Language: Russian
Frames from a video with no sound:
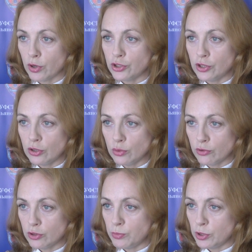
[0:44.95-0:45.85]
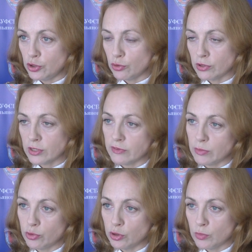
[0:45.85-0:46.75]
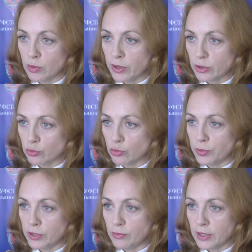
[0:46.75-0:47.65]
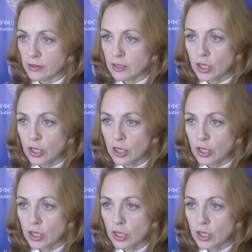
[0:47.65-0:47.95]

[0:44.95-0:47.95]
очередной запрещенный к свободному обороту предмет,